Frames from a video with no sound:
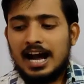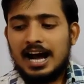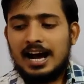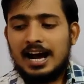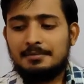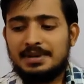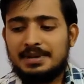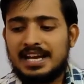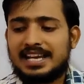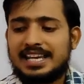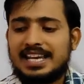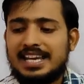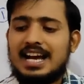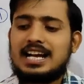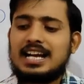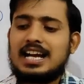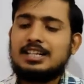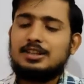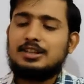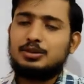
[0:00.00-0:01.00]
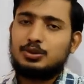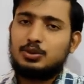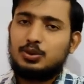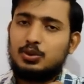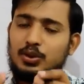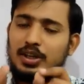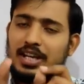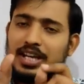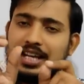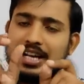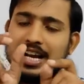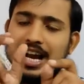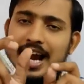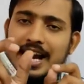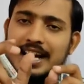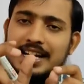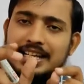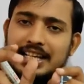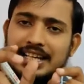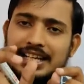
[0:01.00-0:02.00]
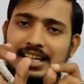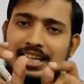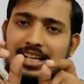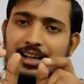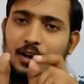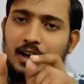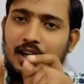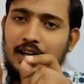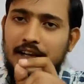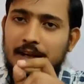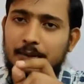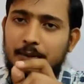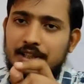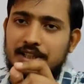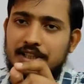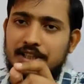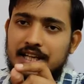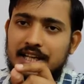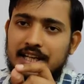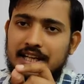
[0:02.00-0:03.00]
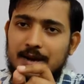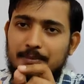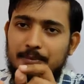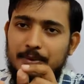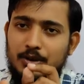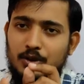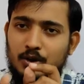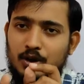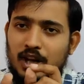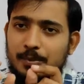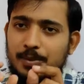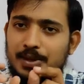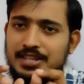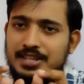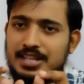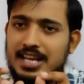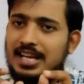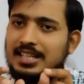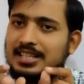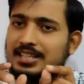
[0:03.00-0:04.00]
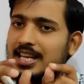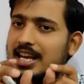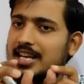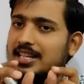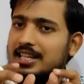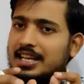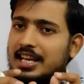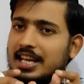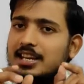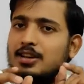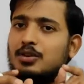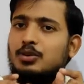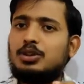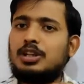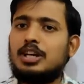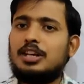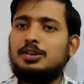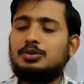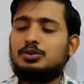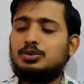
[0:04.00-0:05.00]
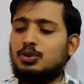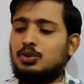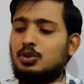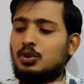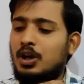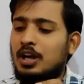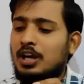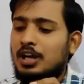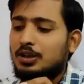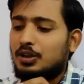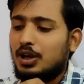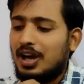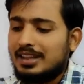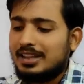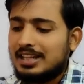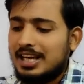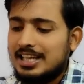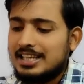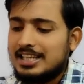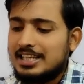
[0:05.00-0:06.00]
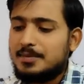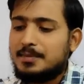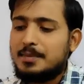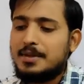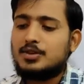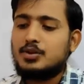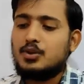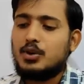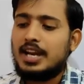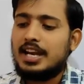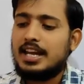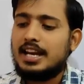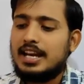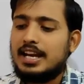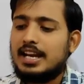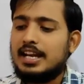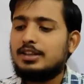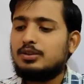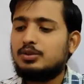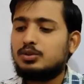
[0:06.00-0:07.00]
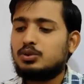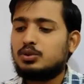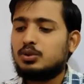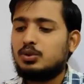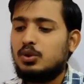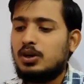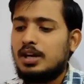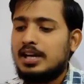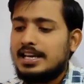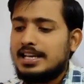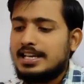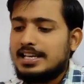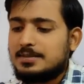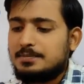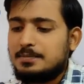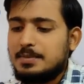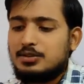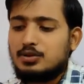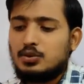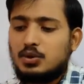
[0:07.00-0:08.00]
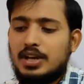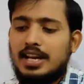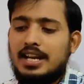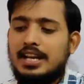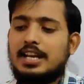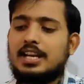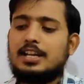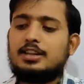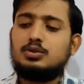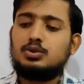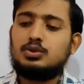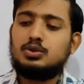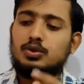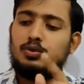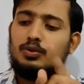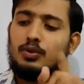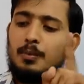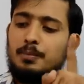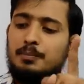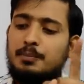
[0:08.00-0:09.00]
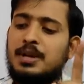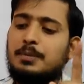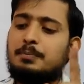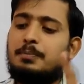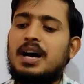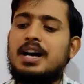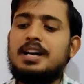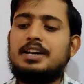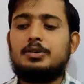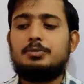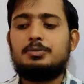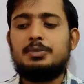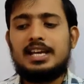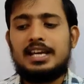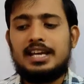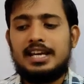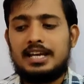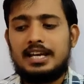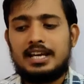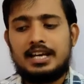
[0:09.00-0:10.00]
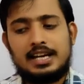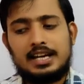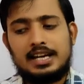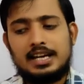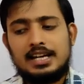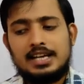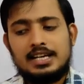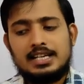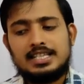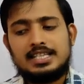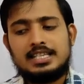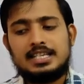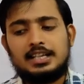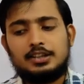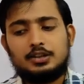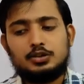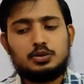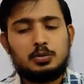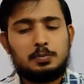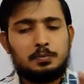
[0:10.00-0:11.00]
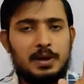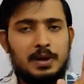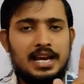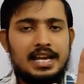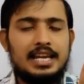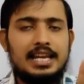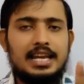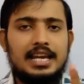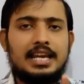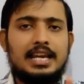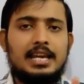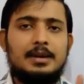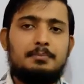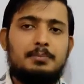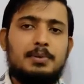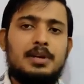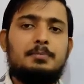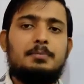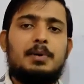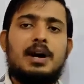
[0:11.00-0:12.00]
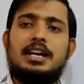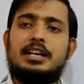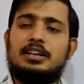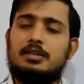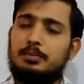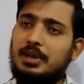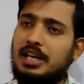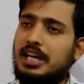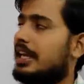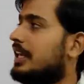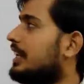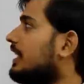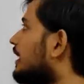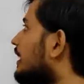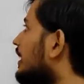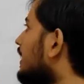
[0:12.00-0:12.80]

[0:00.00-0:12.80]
हमने क्या कहा दोस्तों कि काइंडली और रिक्वेस्टेड का प्रयोग कभी साथ साथ नहीं होता दोस्तों तो अर्थात इसमें जो एरर है दोस्तों इसमें जो एरर है दोस्तों वो बी पार्ट में एरर है जी हाँ दोस्तों पहले के बी पार्ट में एरर